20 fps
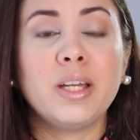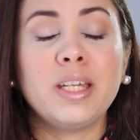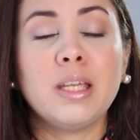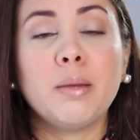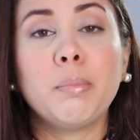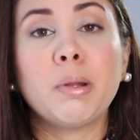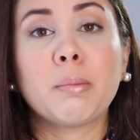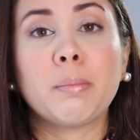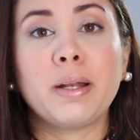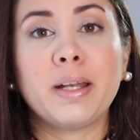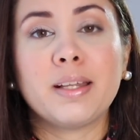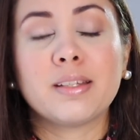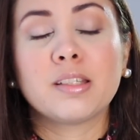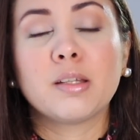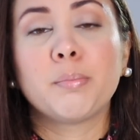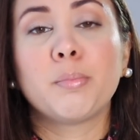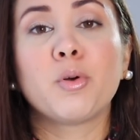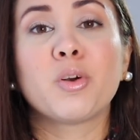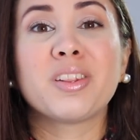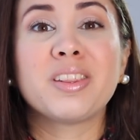ella
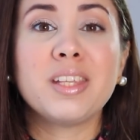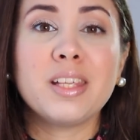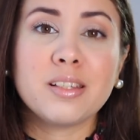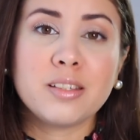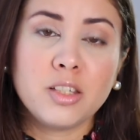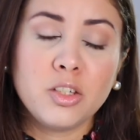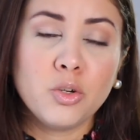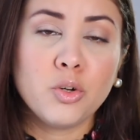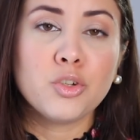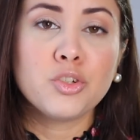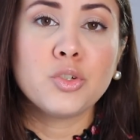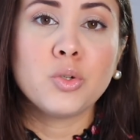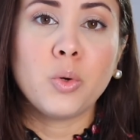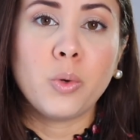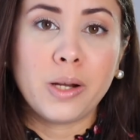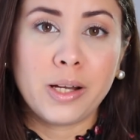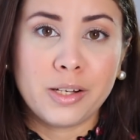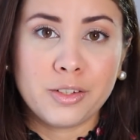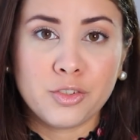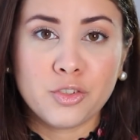permanece por 18
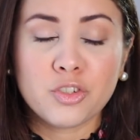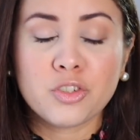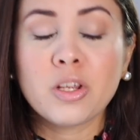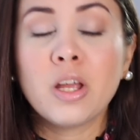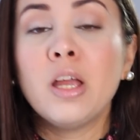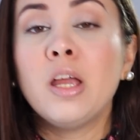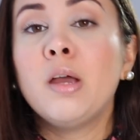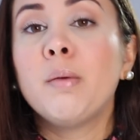años,